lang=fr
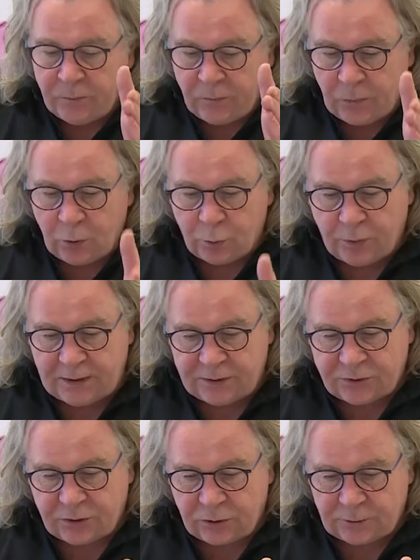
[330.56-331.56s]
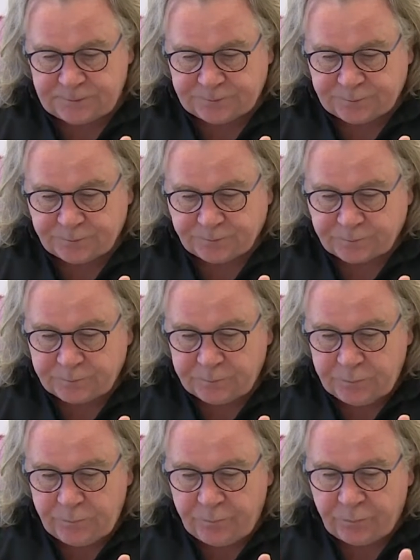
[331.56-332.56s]
Donc pour l'instant,
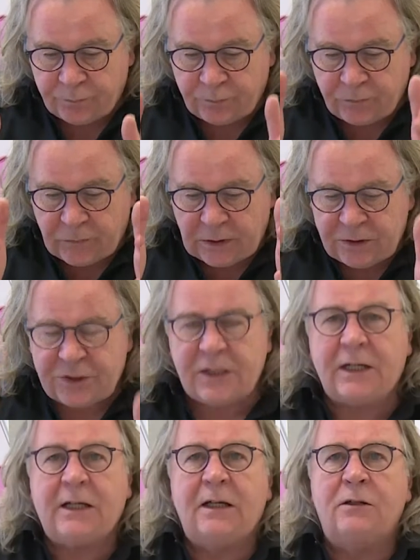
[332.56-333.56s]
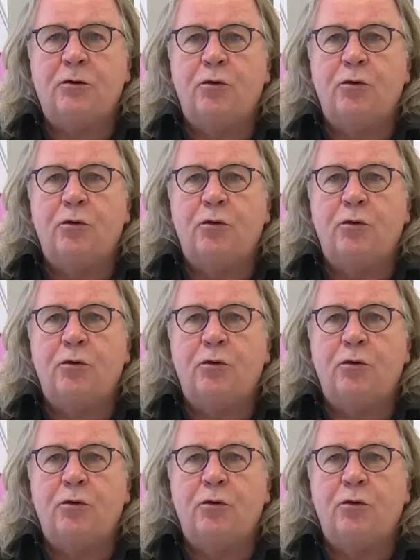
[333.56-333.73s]
chacun